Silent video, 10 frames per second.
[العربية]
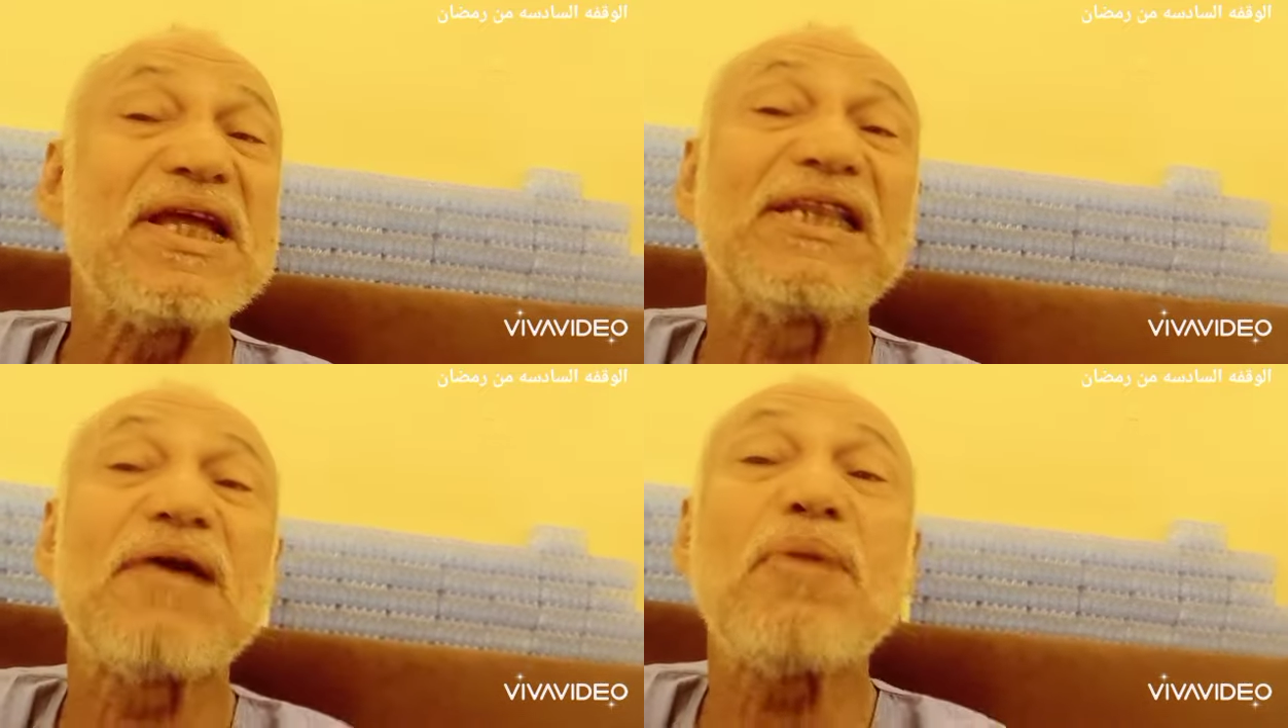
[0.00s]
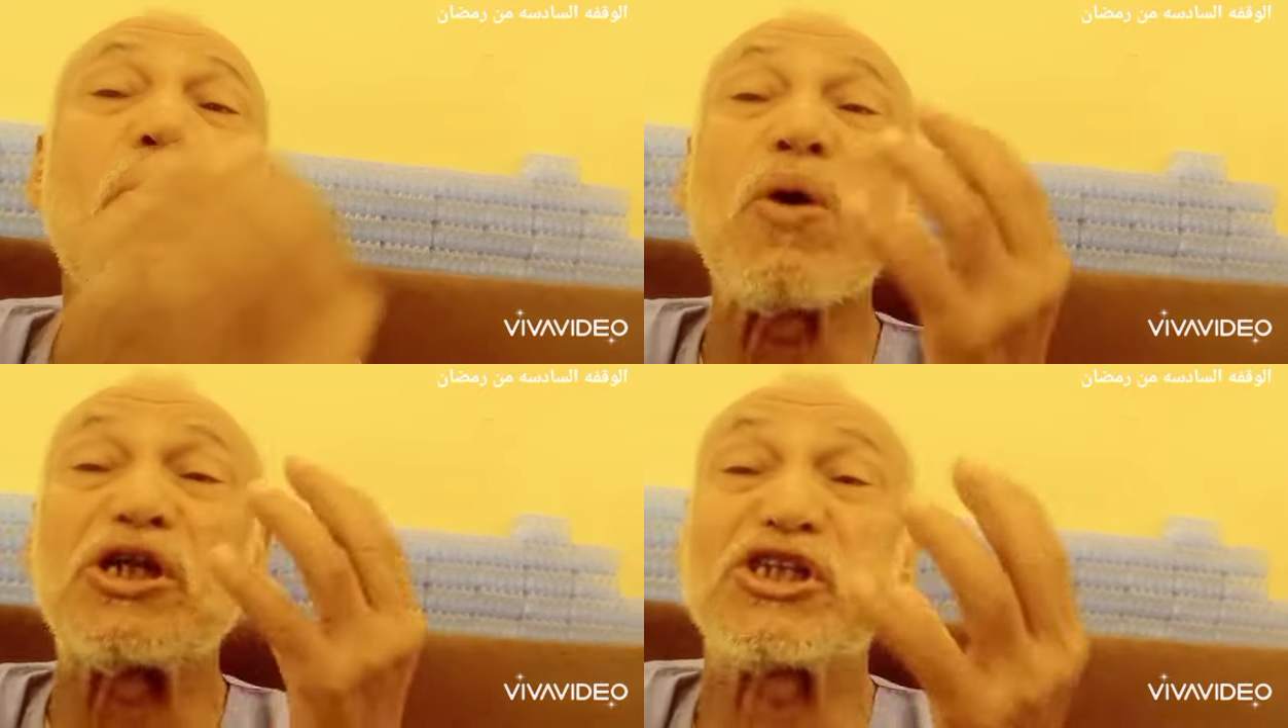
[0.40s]

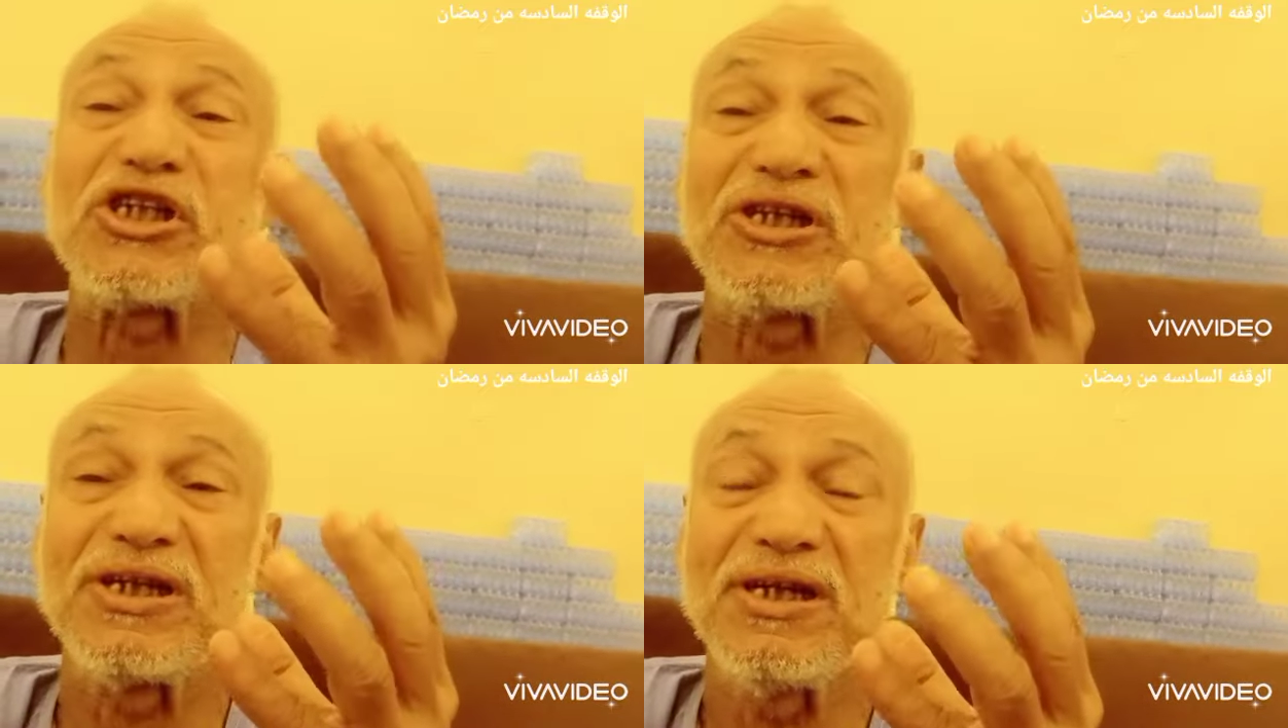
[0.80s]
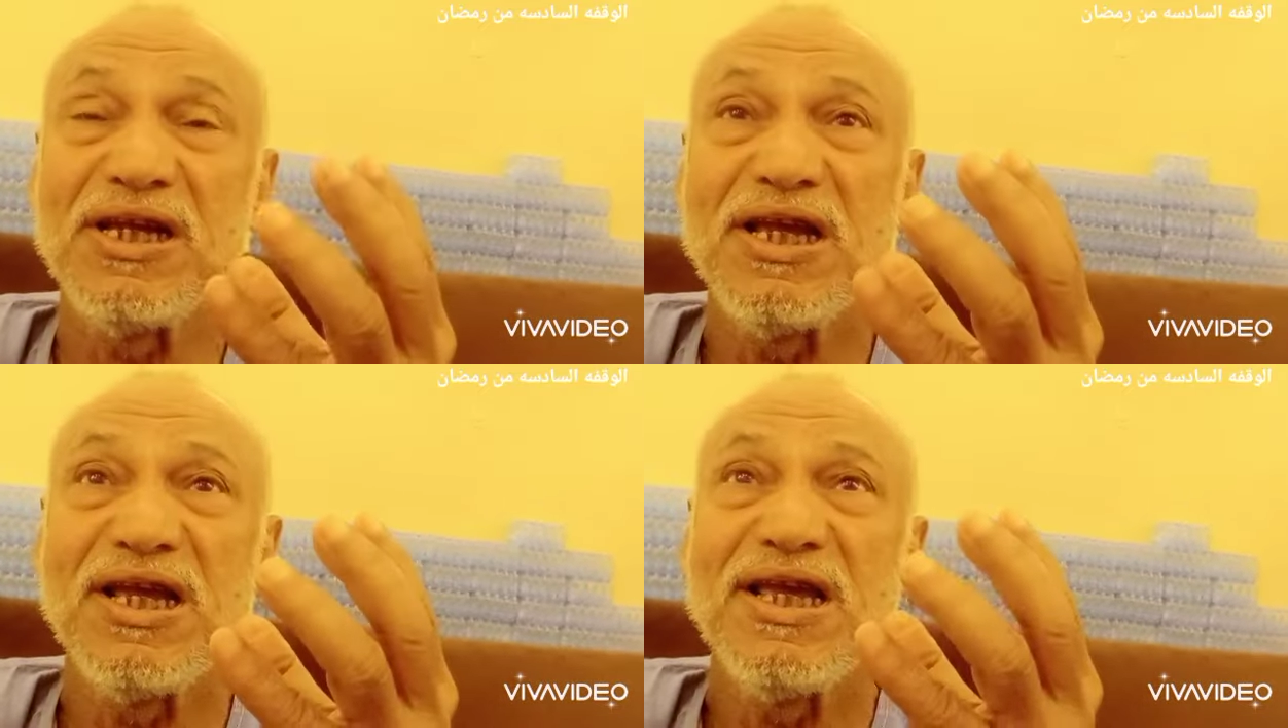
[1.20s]
يتموش
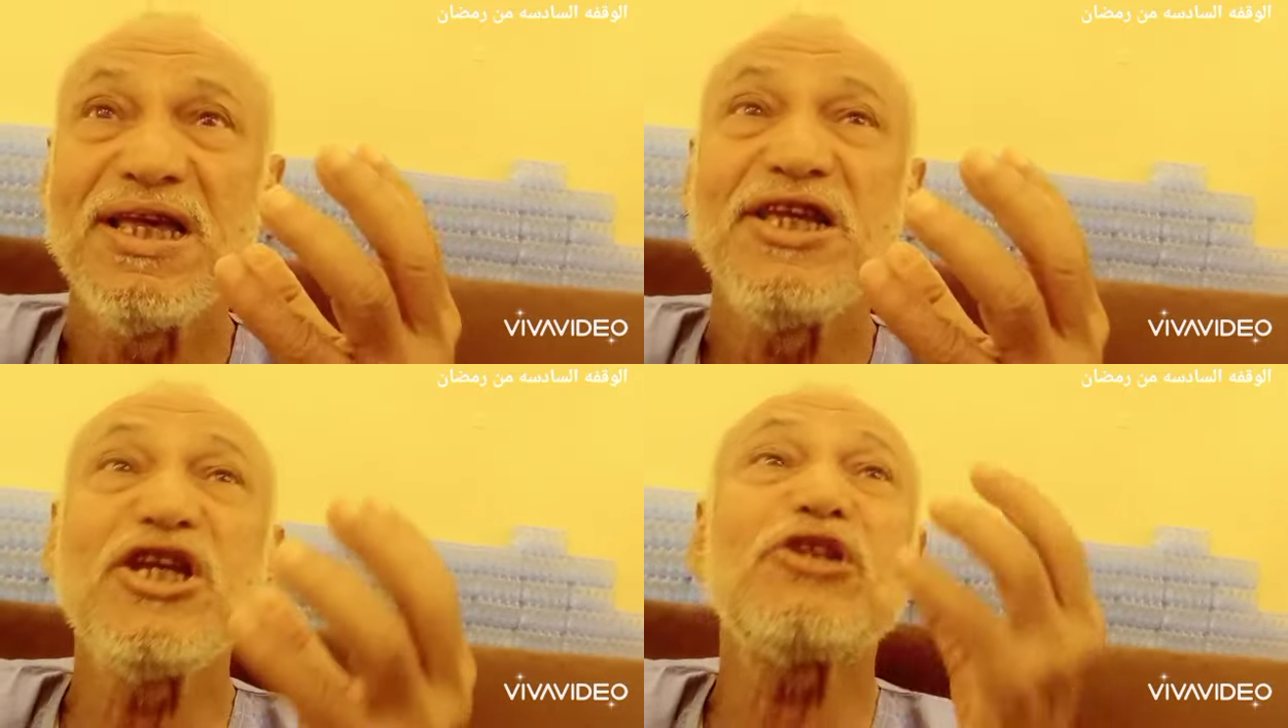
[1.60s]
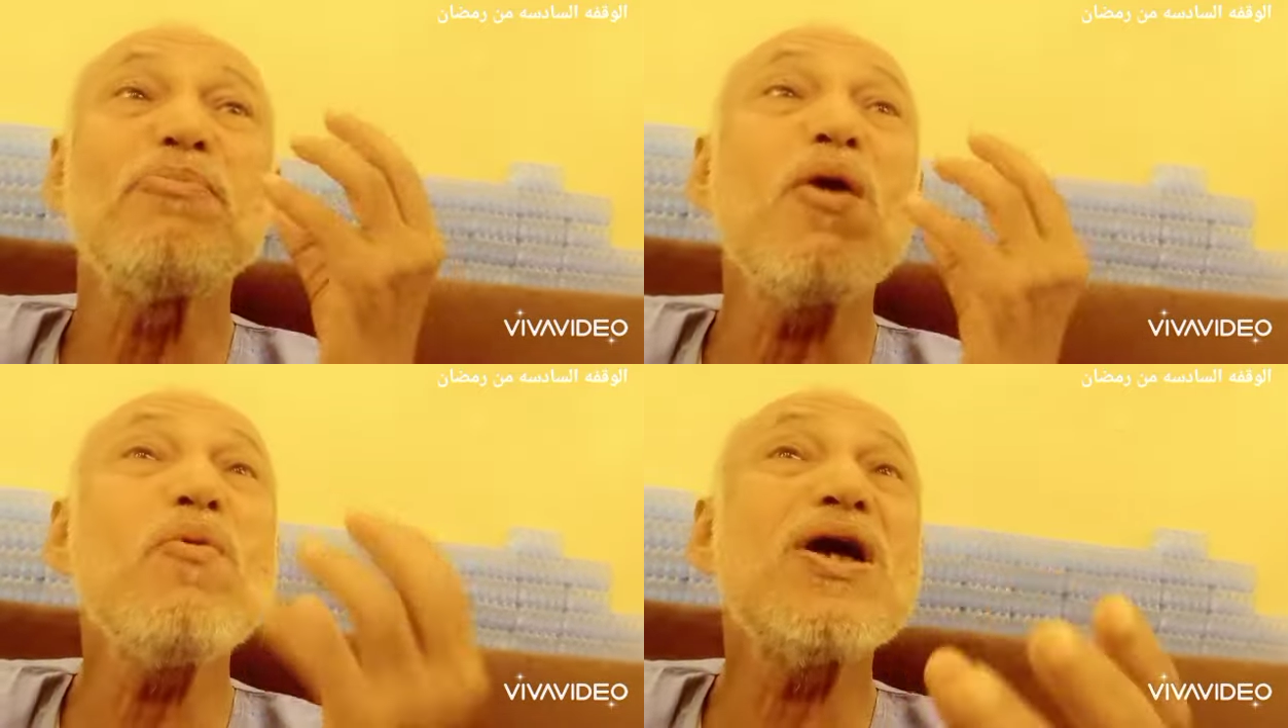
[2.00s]

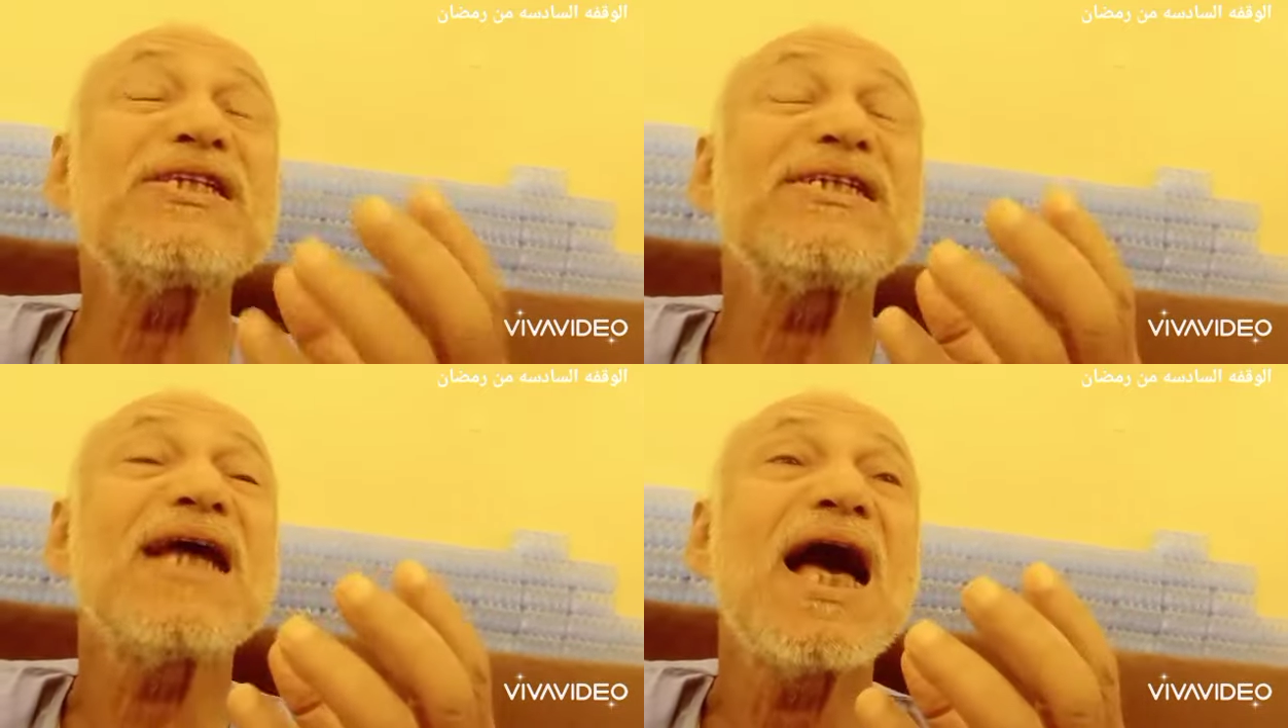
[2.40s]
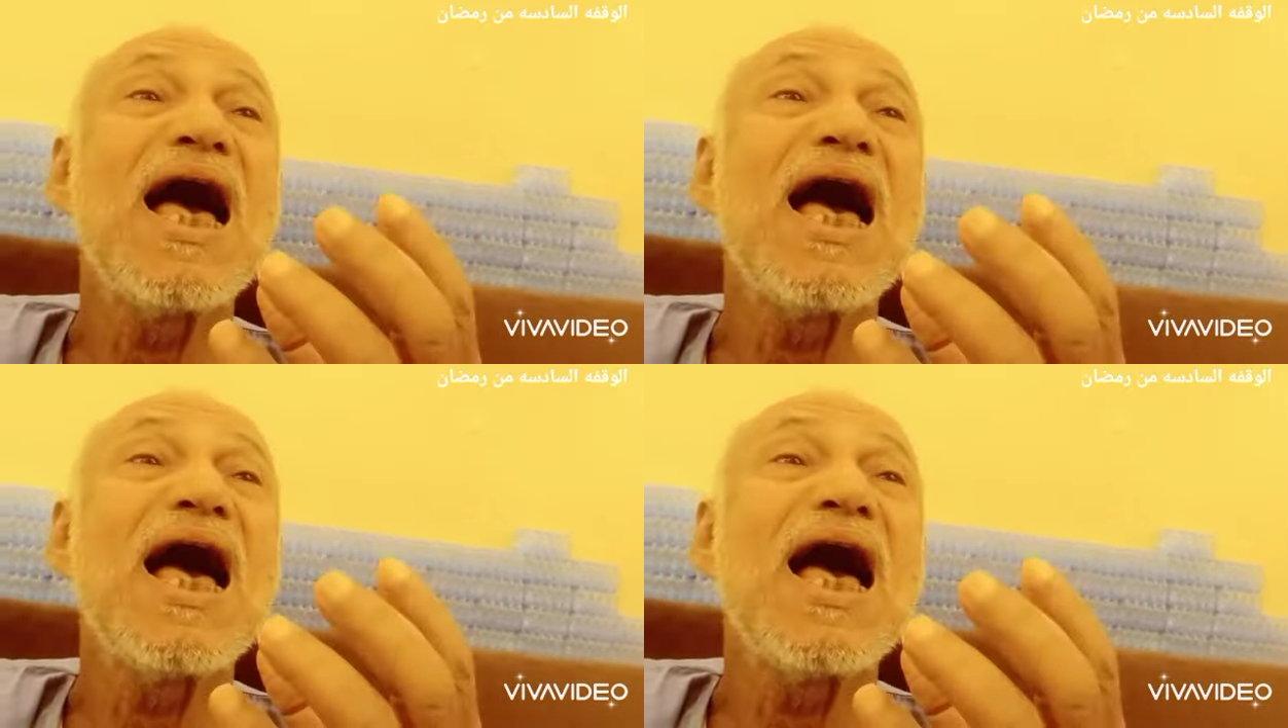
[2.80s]
يتموش